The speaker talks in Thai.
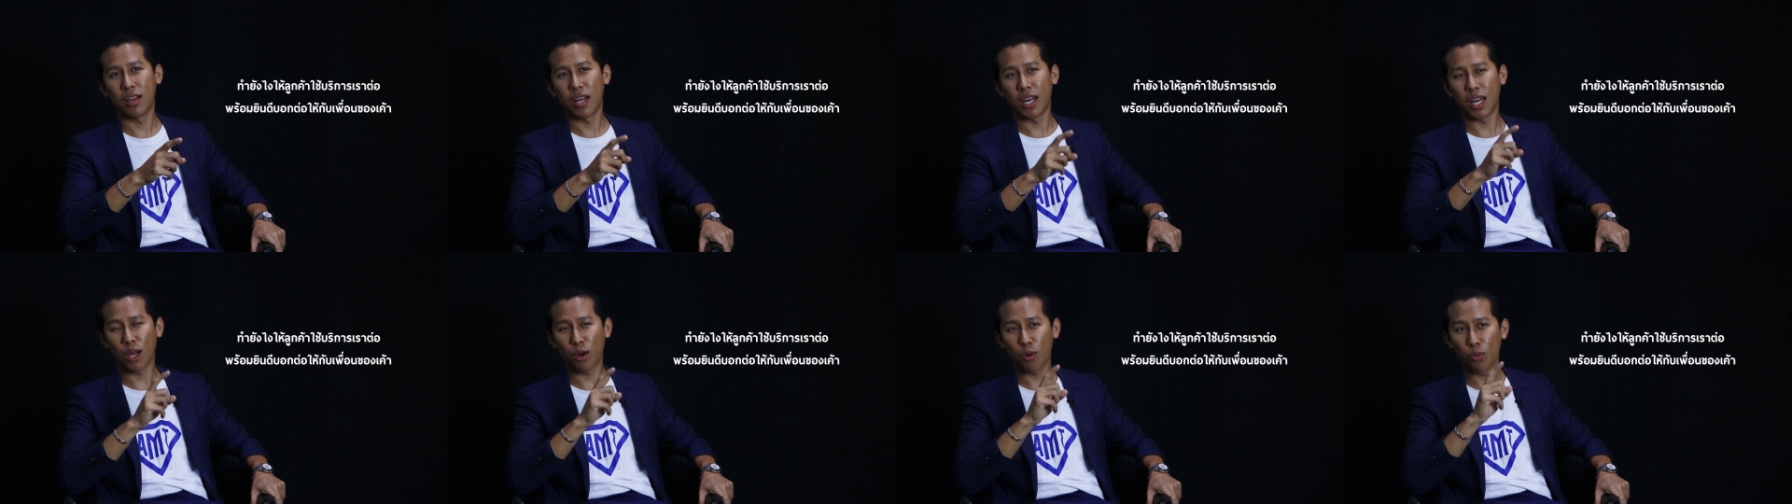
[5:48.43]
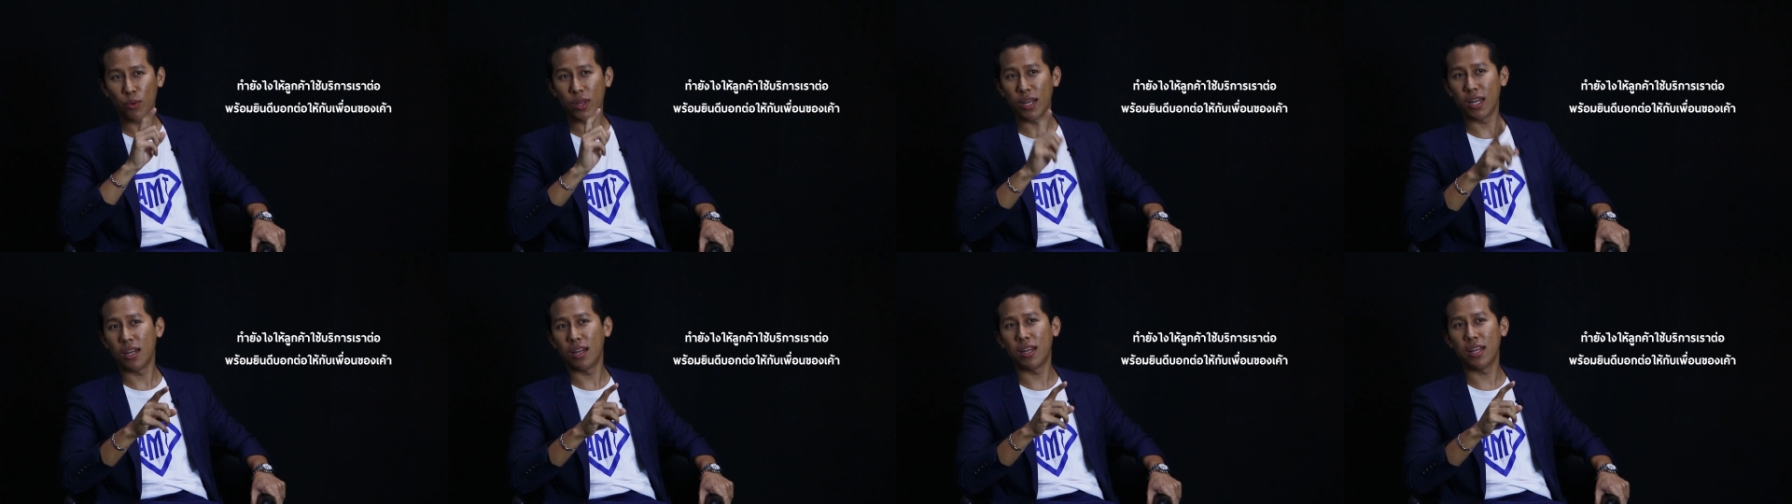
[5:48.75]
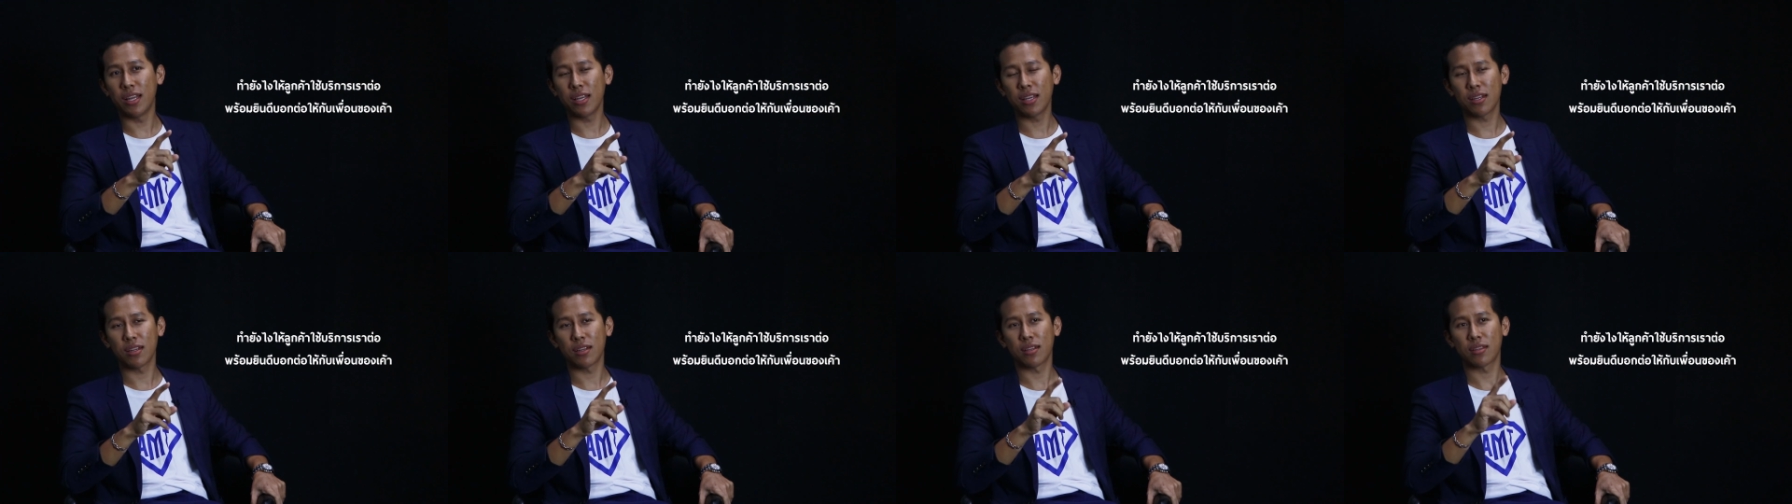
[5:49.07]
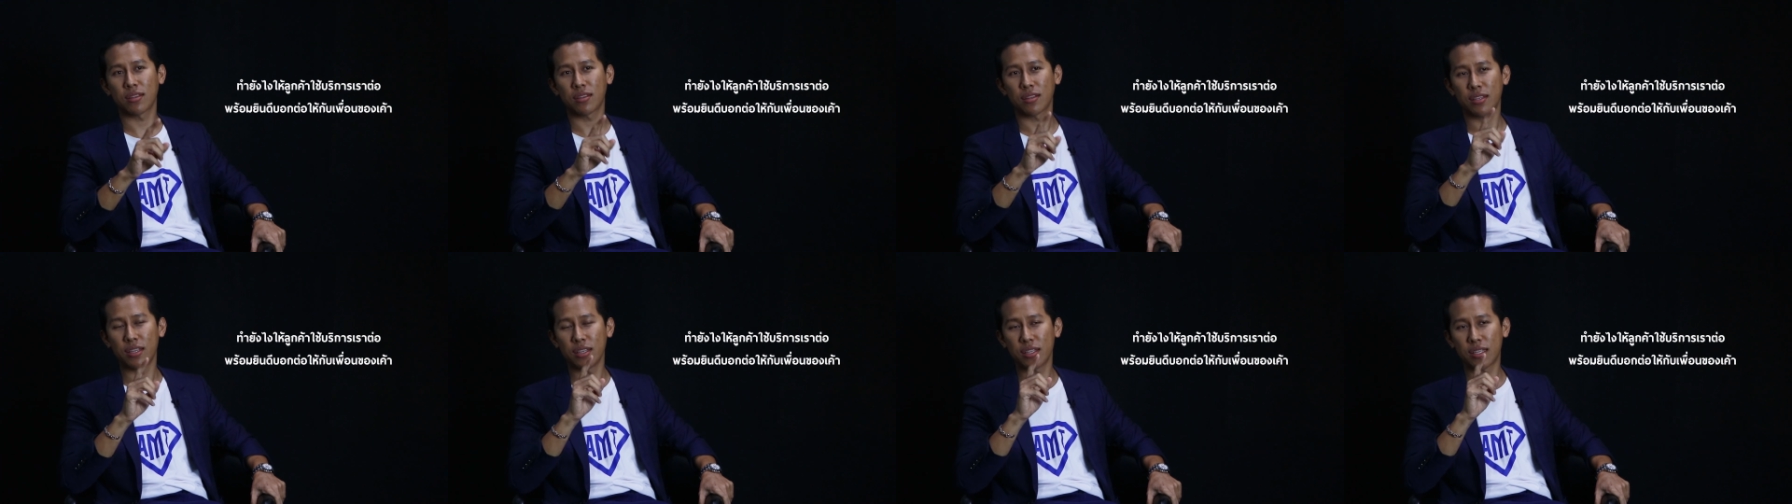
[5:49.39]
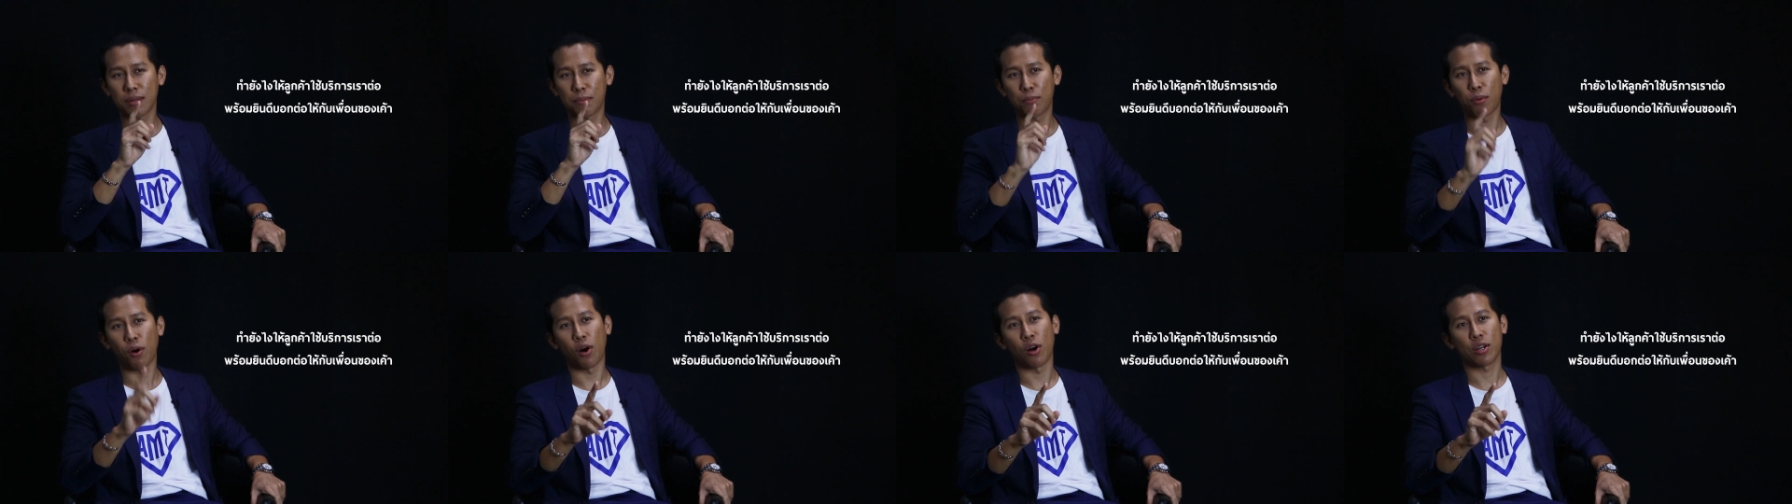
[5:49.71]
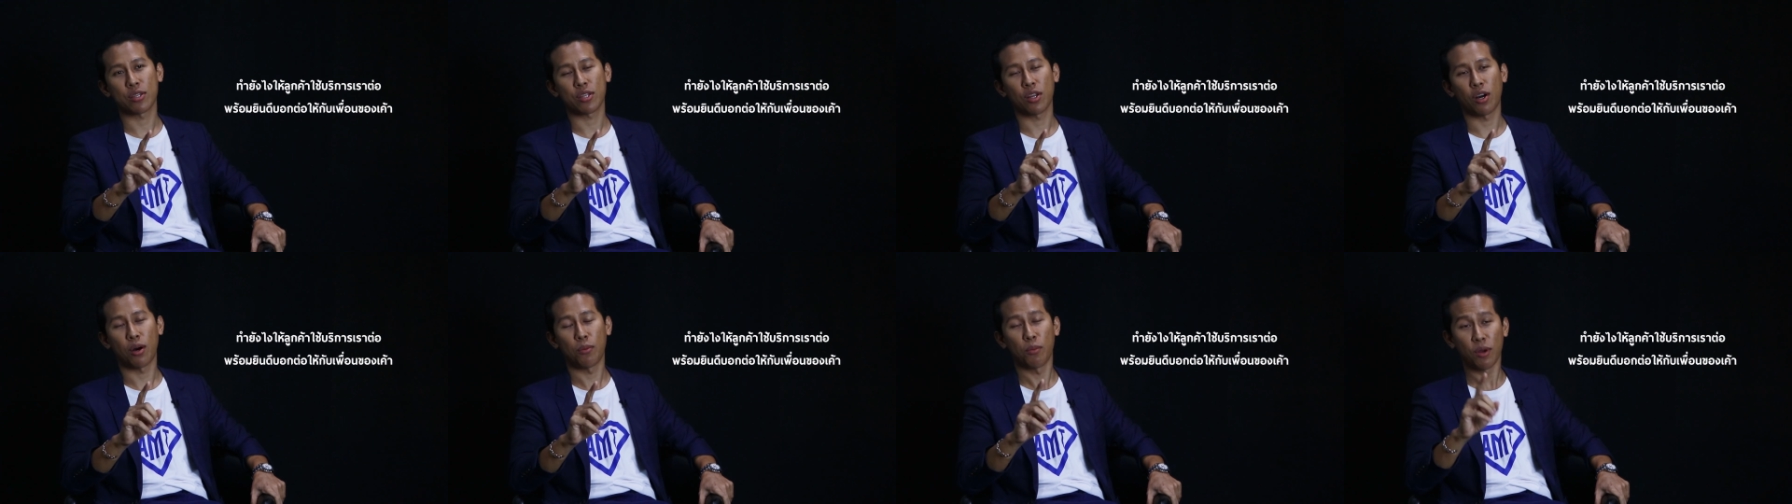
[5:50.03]
แล้ววิลลิ่งที่จะบอก
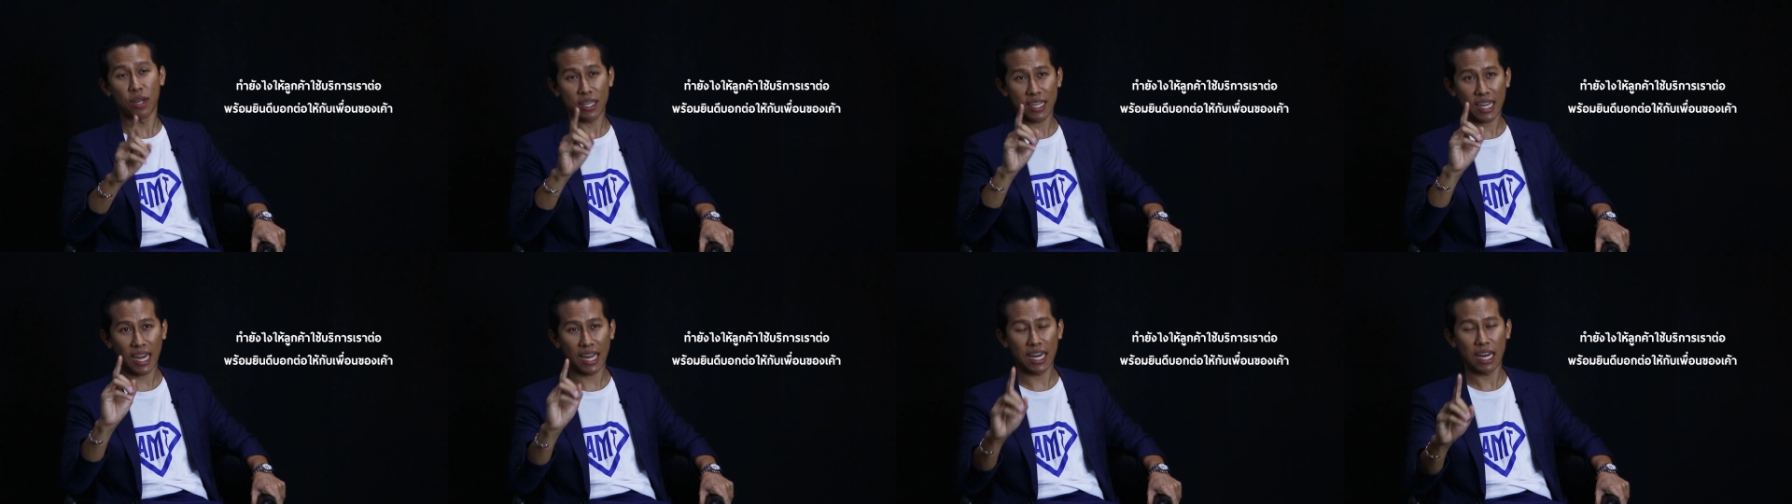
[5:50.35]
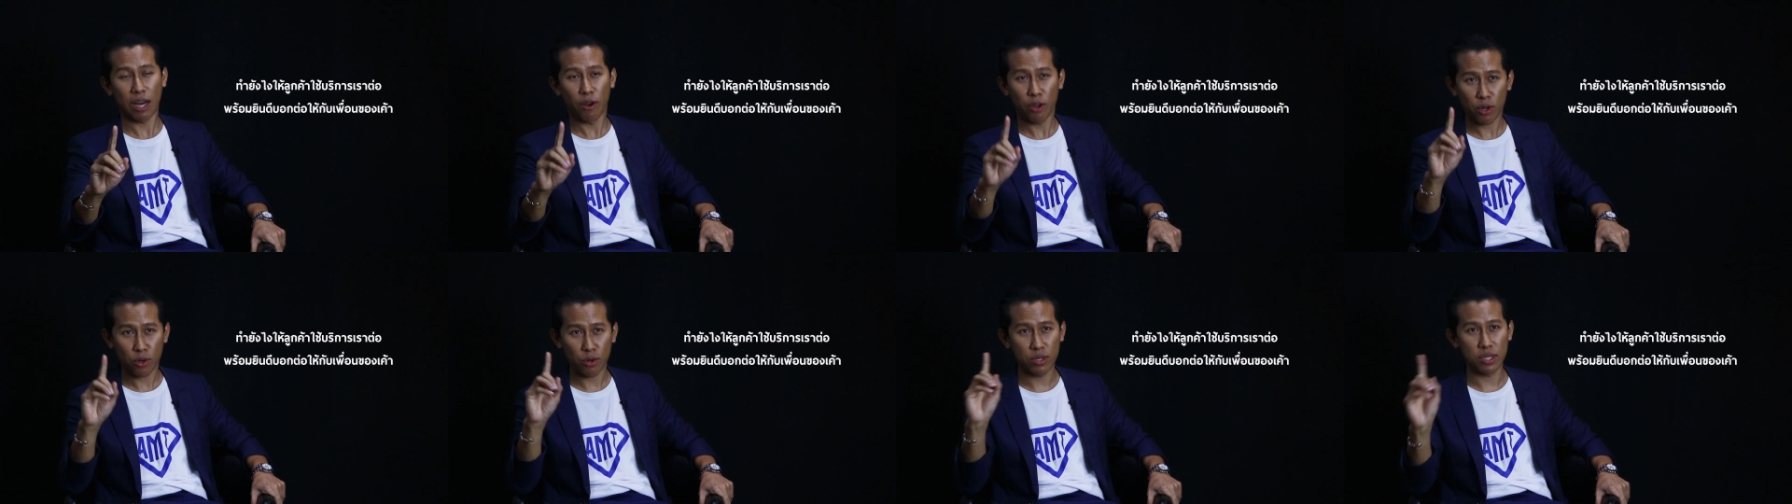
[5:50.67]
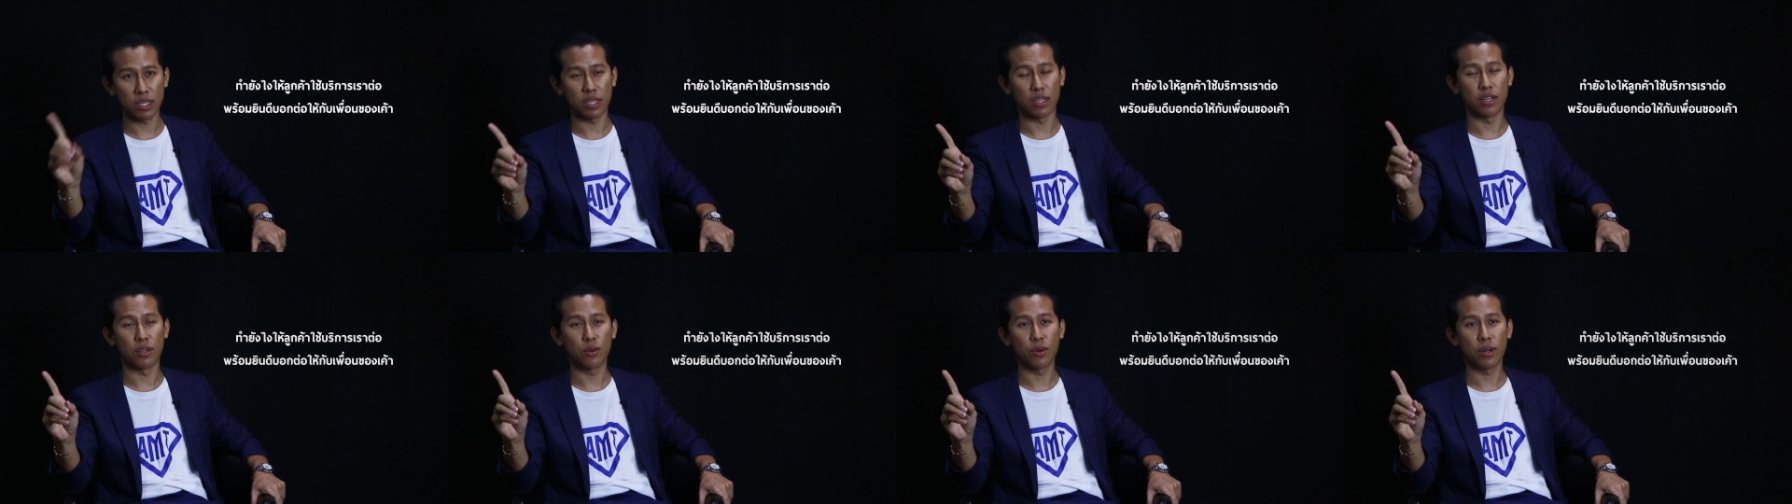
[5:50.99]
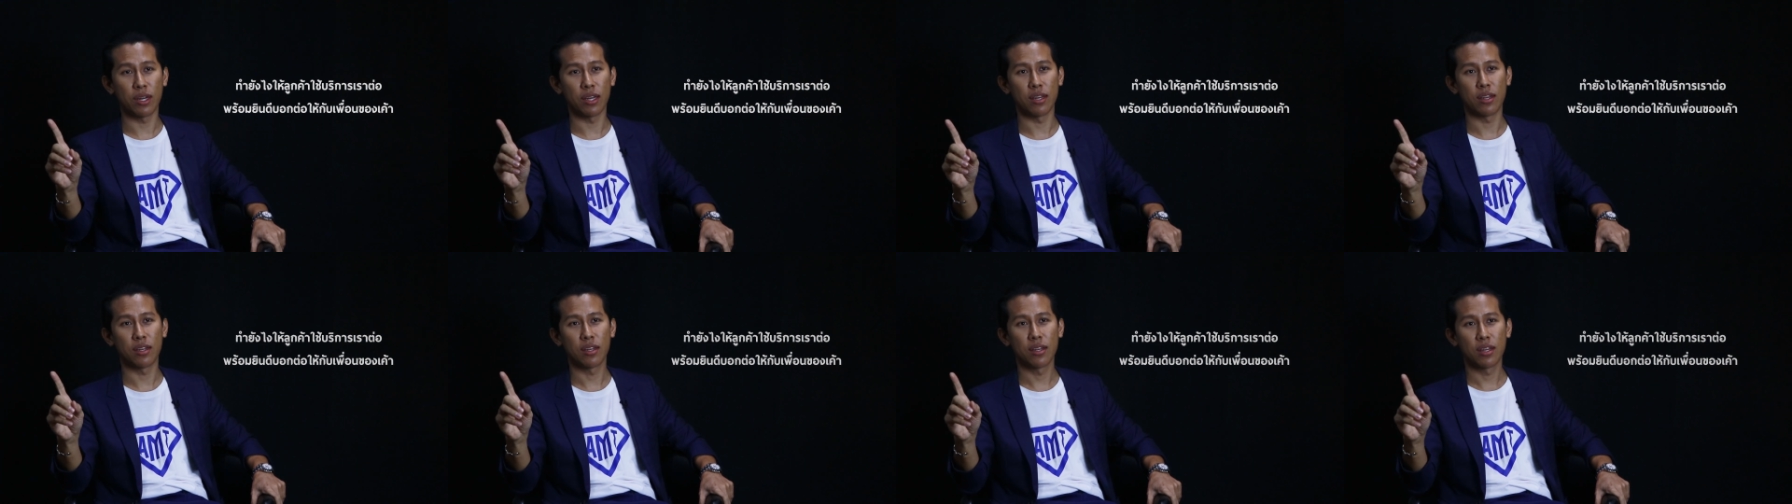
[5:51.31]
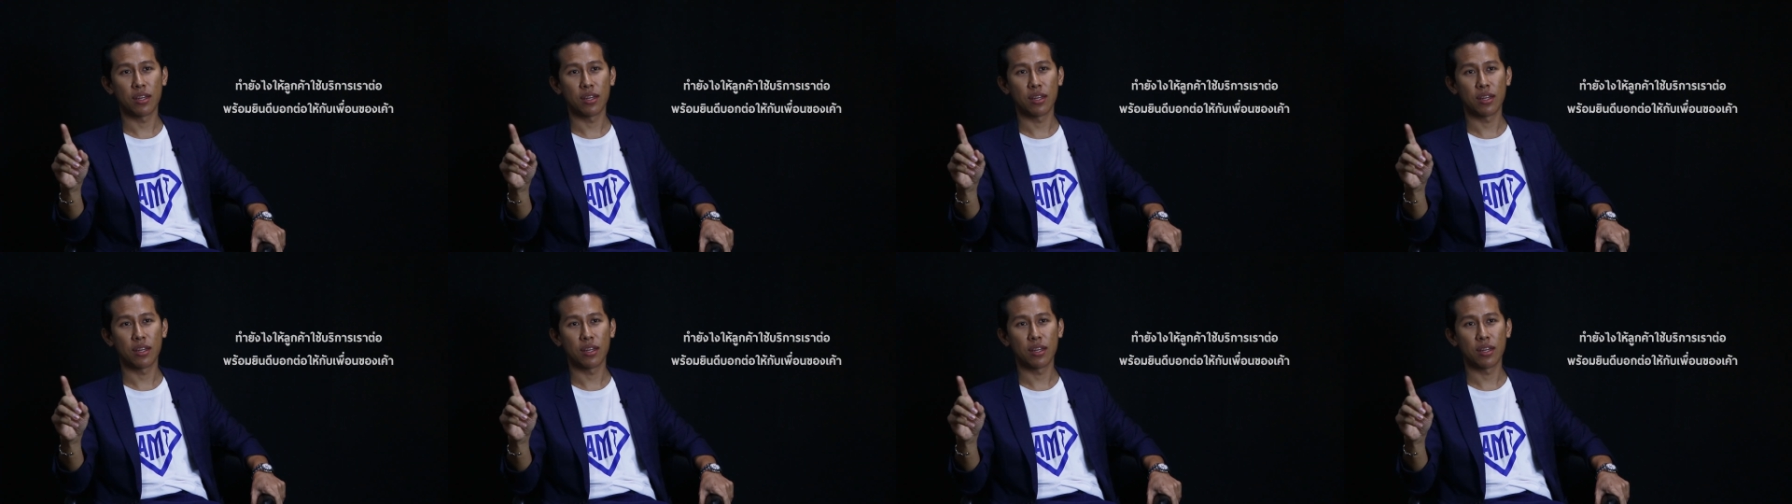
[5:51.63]
ต่อบริการเราให้คนอื่นด้วย